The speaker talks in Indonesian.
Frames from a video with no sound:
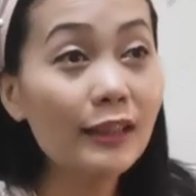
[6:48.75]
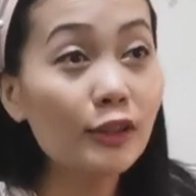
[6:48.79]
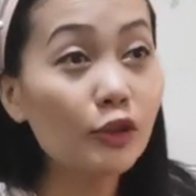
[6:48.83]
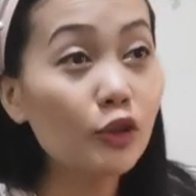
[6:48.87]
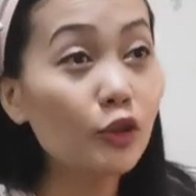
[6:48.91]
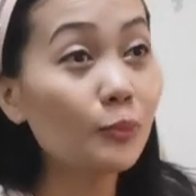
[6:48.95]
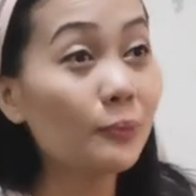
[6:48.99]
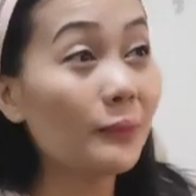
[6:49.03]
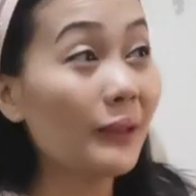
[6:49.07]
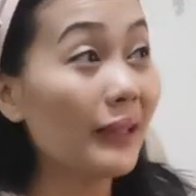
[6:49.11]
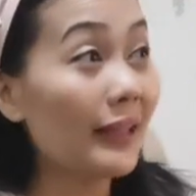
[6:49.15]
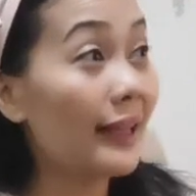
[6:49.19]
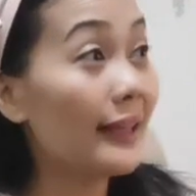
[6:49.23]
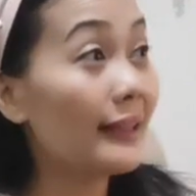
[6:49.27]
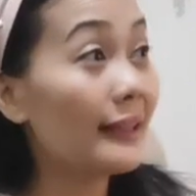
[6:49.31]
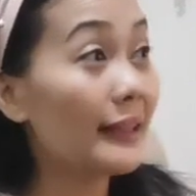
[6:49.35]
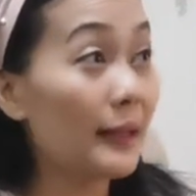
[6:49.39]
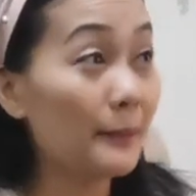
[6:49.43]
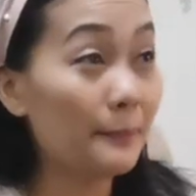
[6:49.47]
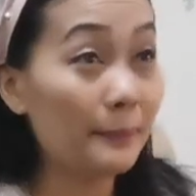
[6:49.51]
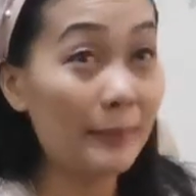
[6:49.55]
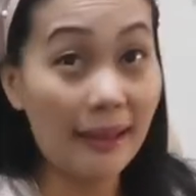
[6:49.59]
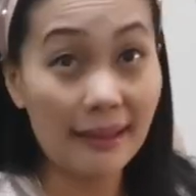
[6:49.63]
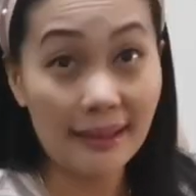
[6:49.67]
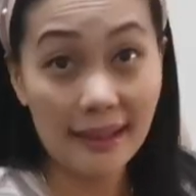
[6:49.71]
supaya
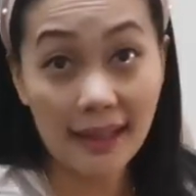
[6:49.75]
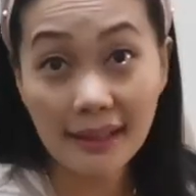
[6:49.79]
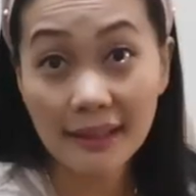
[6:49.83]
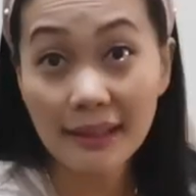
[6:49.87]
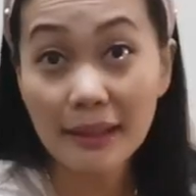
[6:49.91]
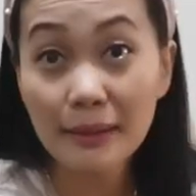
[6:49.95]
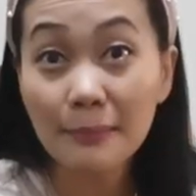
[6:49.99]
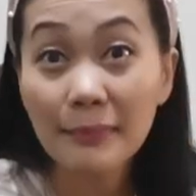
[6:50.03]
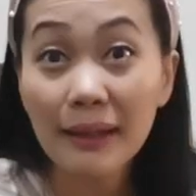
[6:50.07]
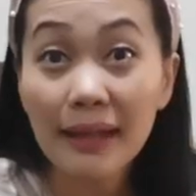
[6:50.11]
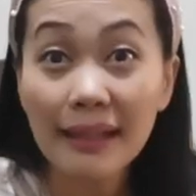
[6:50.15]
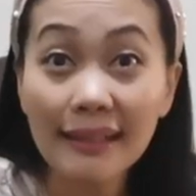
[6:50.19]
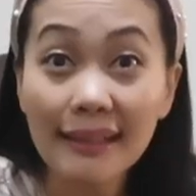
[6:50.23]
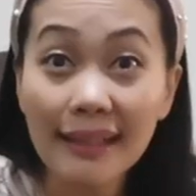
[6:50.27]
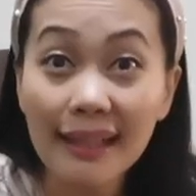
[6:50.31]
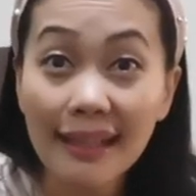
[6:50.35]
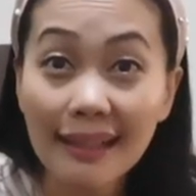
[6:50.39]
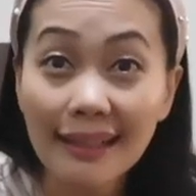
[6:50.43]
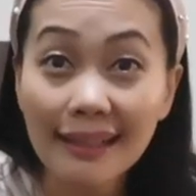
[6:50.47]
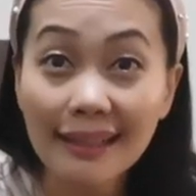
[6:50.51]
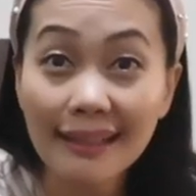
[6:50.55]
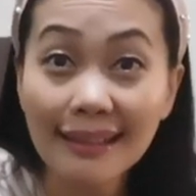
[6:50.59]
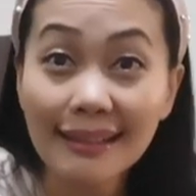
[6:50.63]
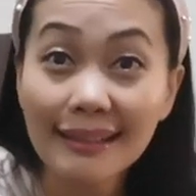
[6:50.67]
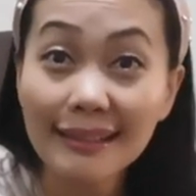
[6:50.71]
nggak parah gimana
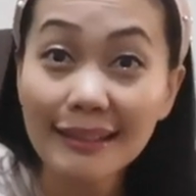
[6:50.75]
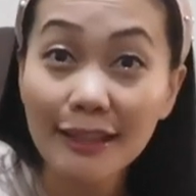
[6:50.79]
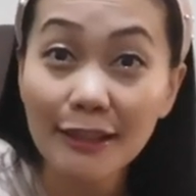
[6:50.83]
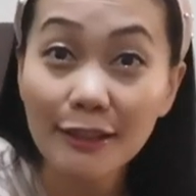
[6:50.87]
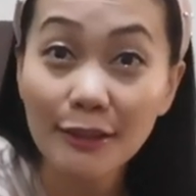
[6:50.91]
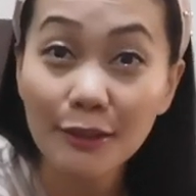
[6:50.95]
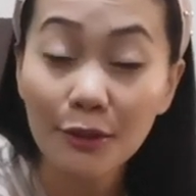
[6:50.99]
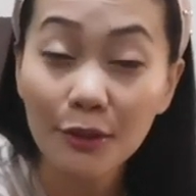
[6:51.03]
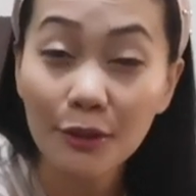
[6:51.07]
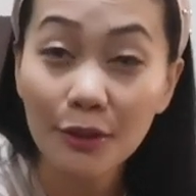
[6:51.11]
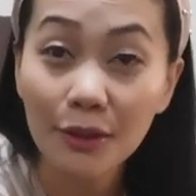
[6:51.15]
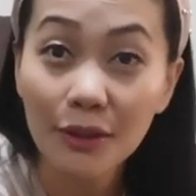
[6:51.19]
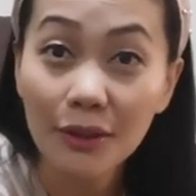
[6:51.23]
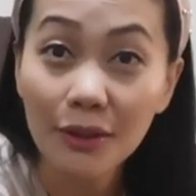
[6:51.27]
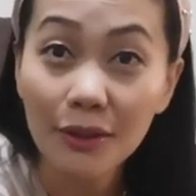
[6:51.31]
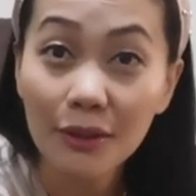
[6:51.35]
kan gitu